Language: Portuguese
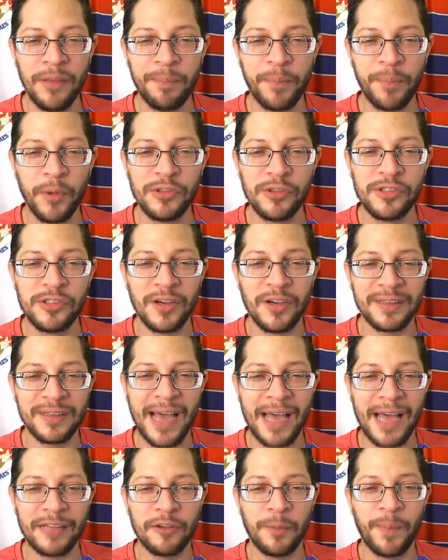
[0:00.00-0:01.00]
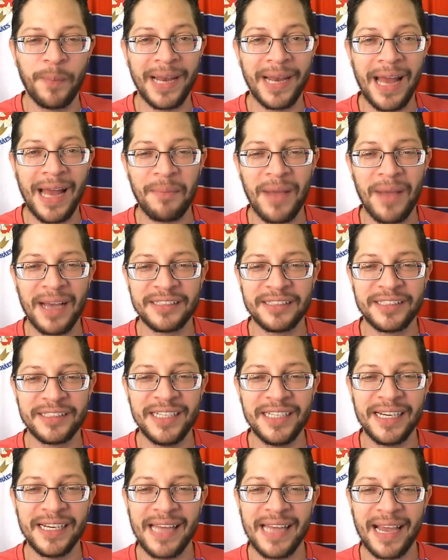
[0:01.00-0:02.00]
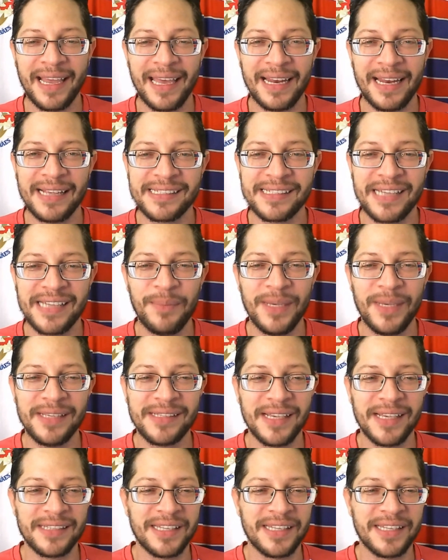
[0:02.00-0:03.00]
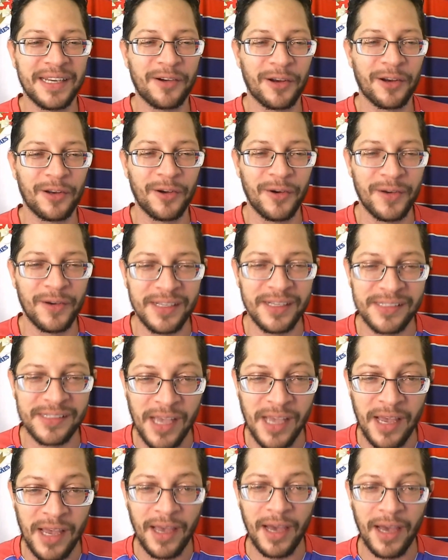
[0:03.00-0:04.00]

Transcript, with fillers: impulsionado pela magia daquelas camisas tricolores.